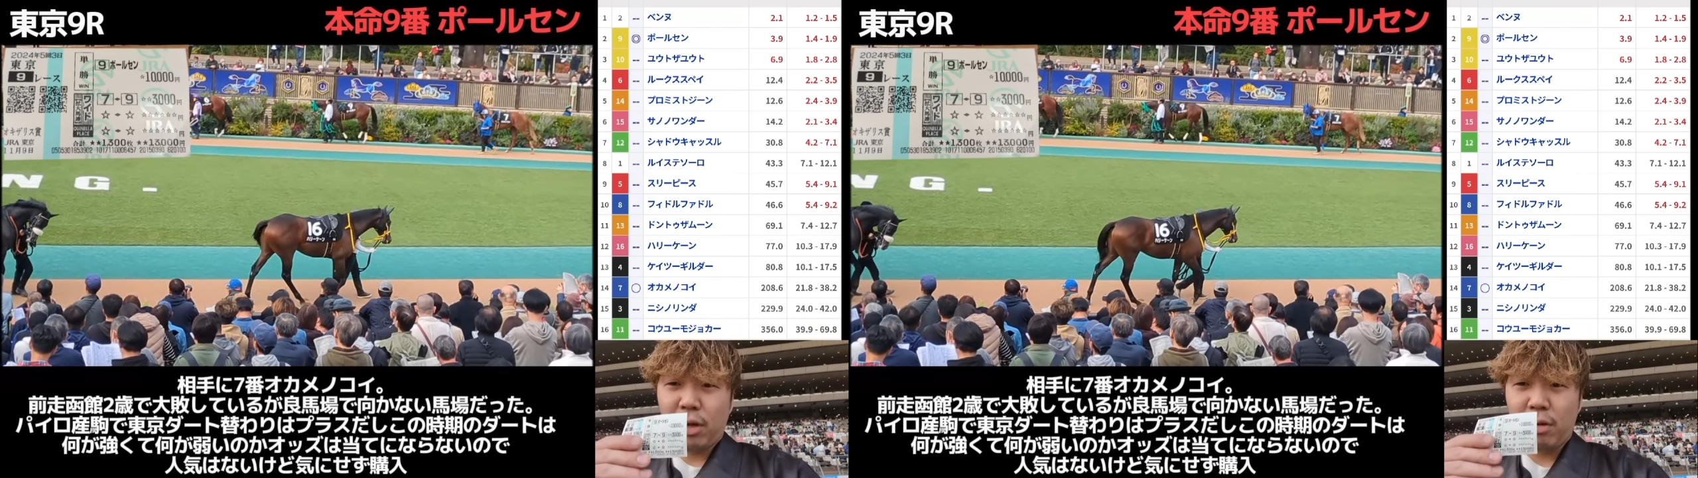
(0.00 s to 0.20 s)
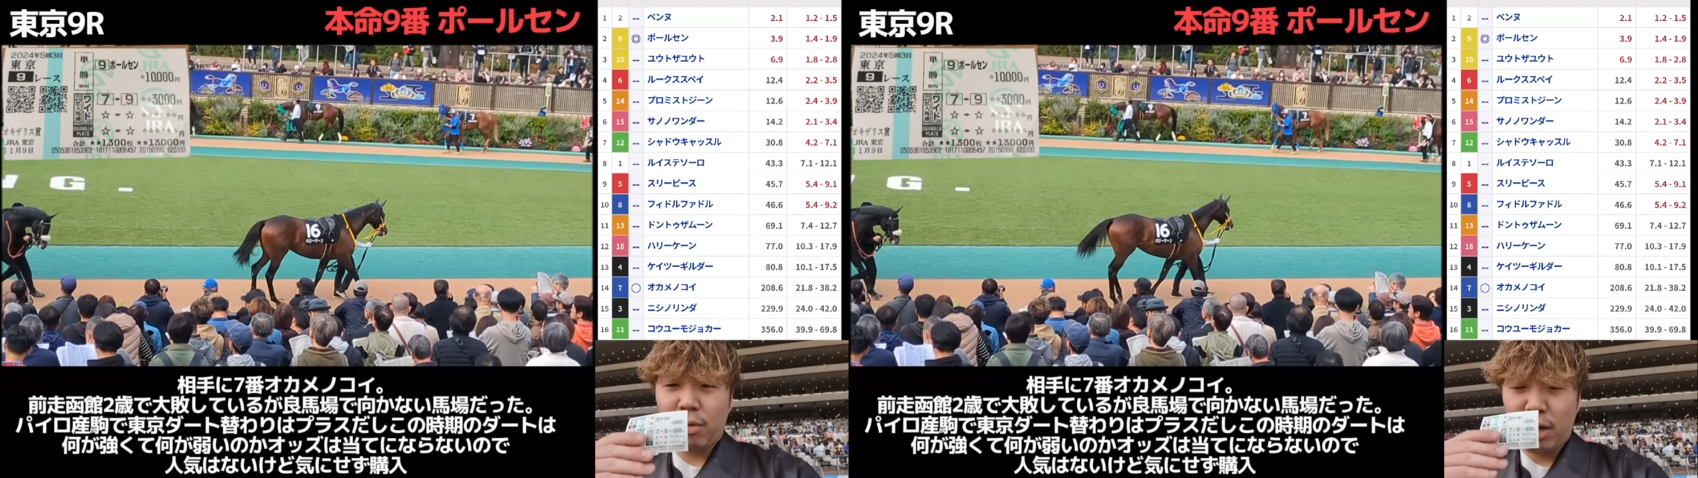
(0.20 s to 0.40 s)

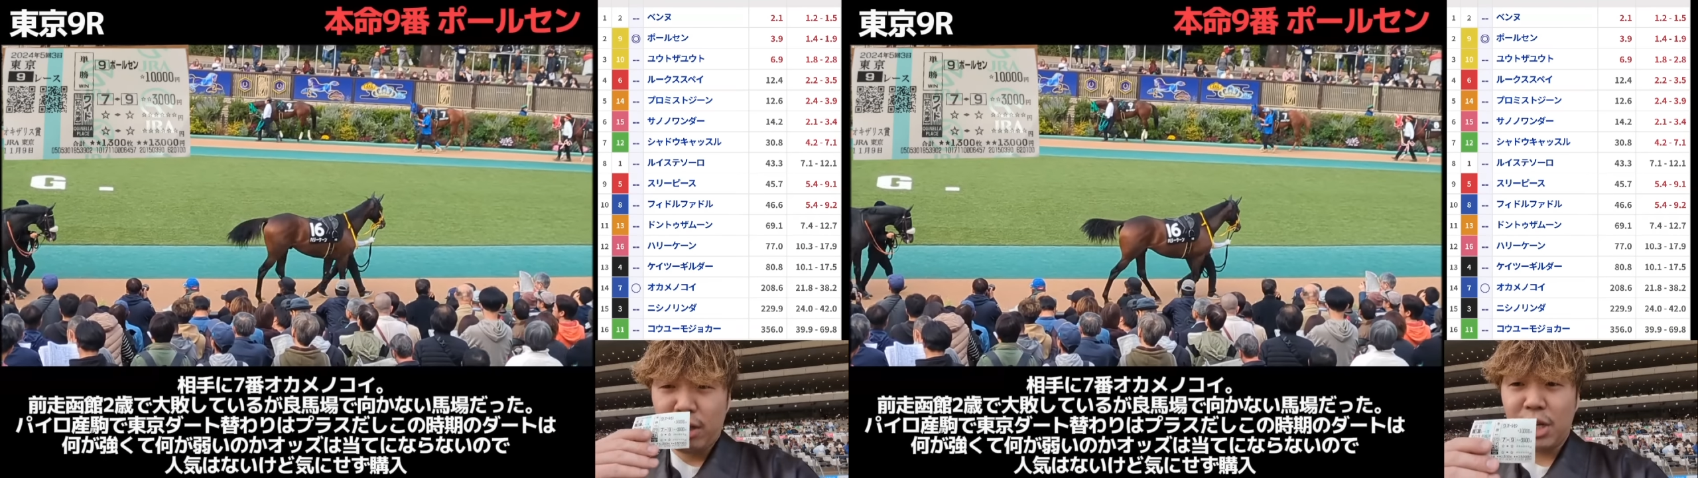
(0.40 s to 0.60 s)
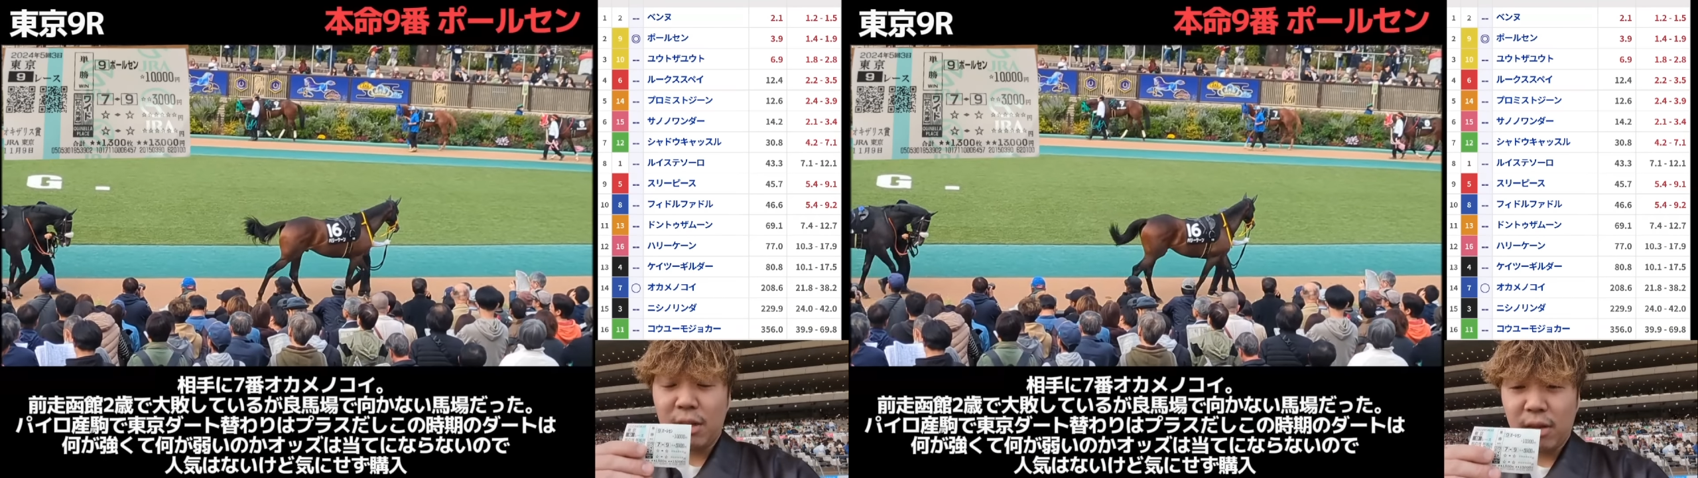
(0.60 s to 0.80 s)
いかわか
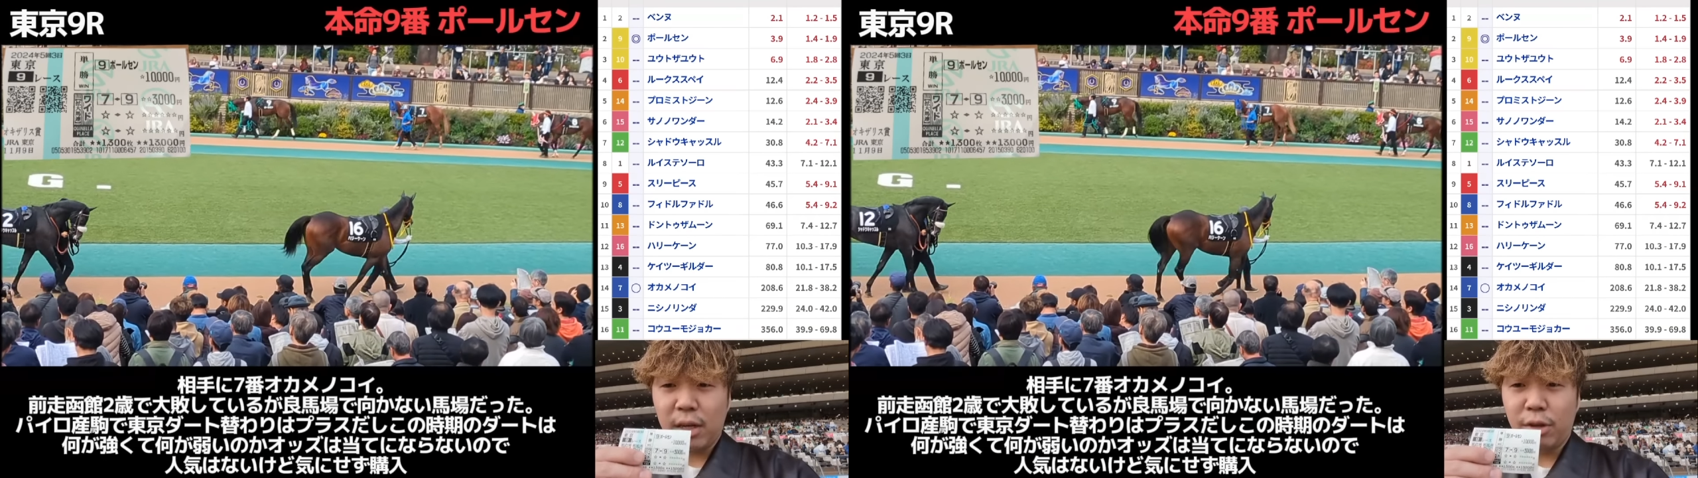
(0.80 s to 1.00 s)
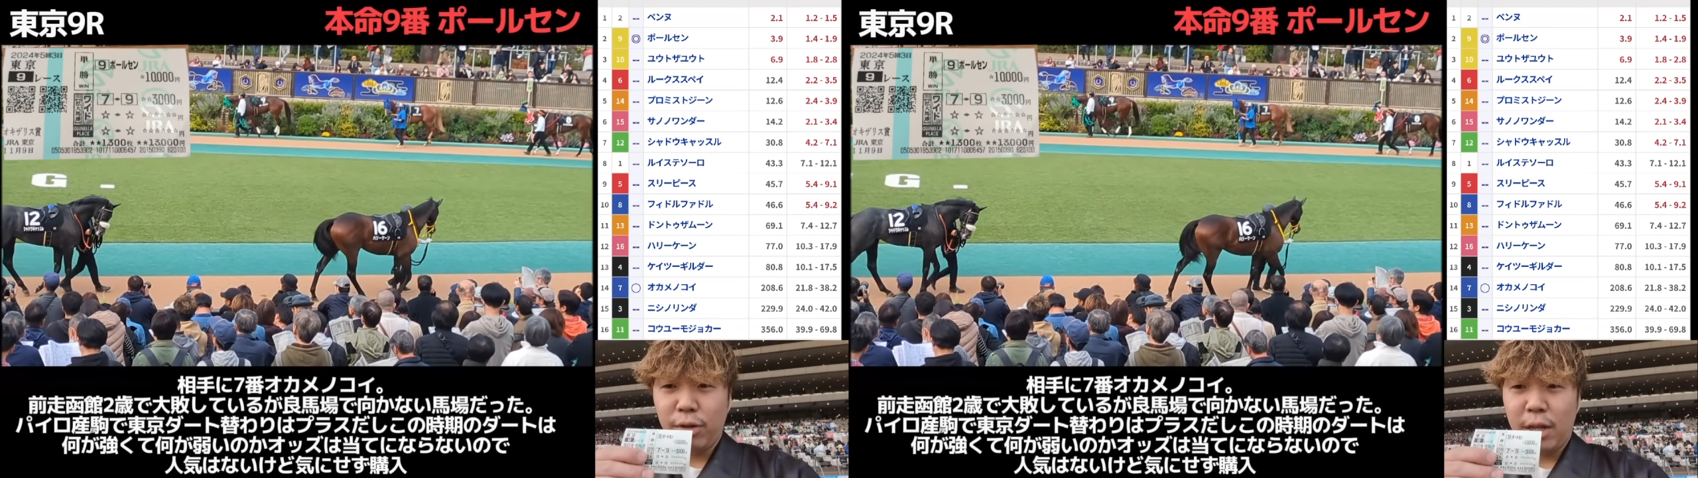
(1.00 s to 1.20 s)
んないじゃないで
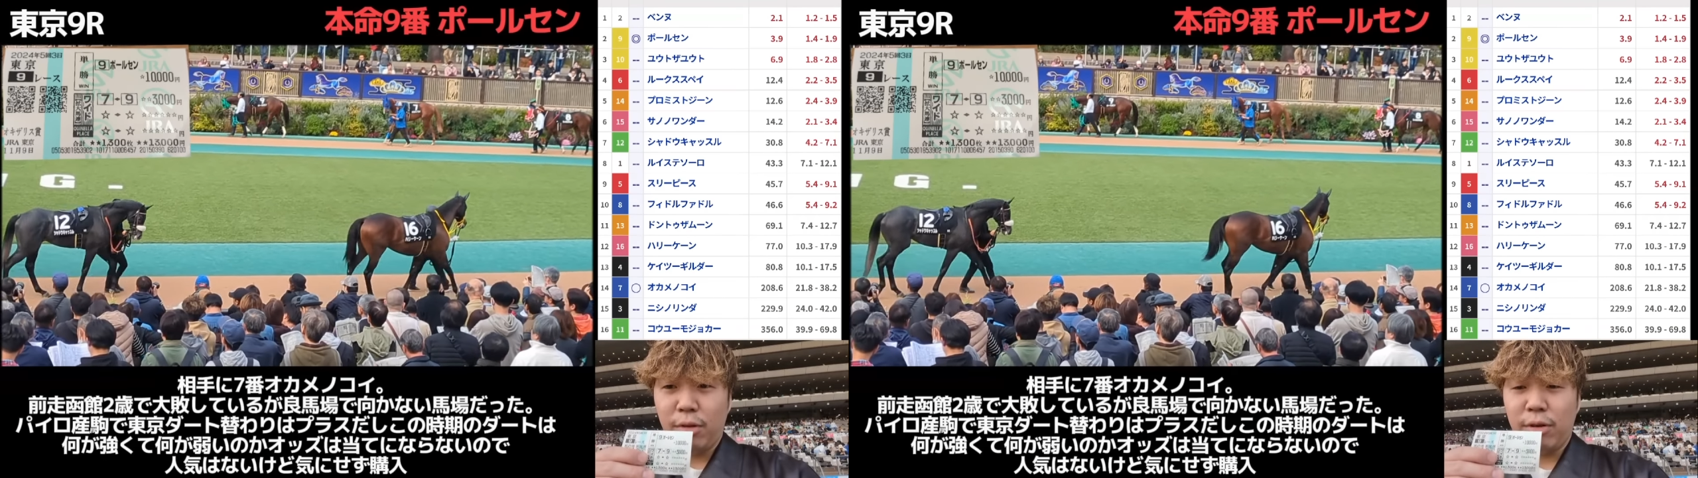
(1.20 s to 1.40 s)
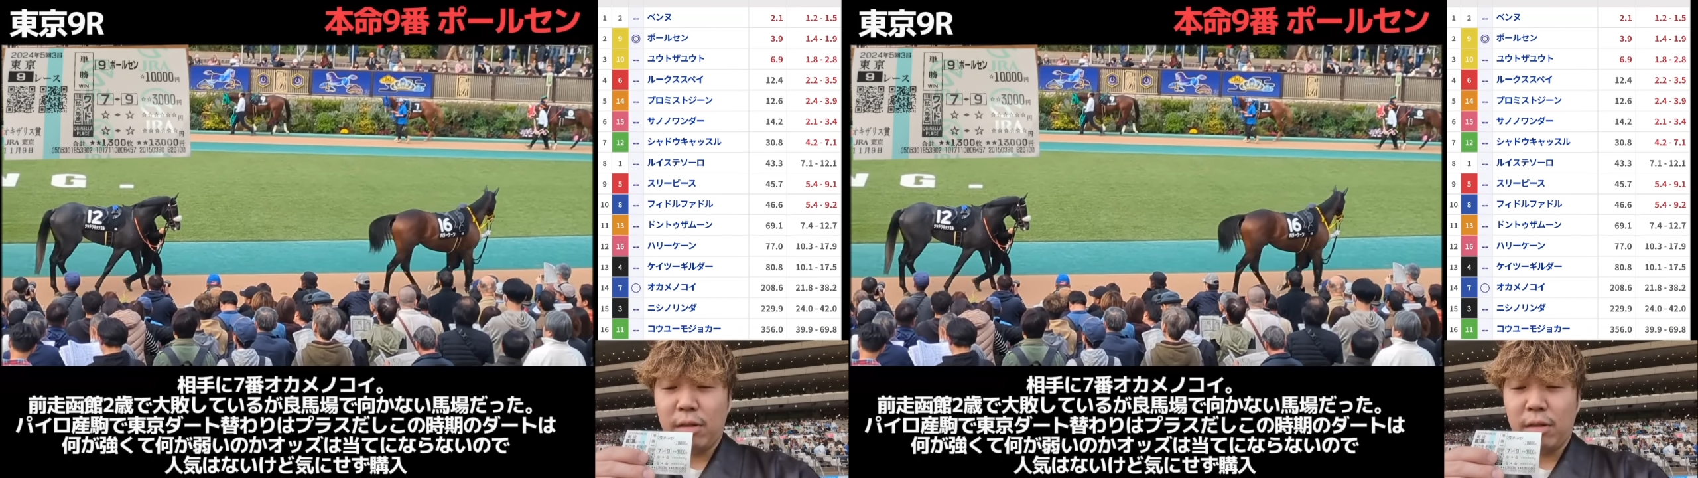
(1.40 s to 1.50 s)
すか。去年の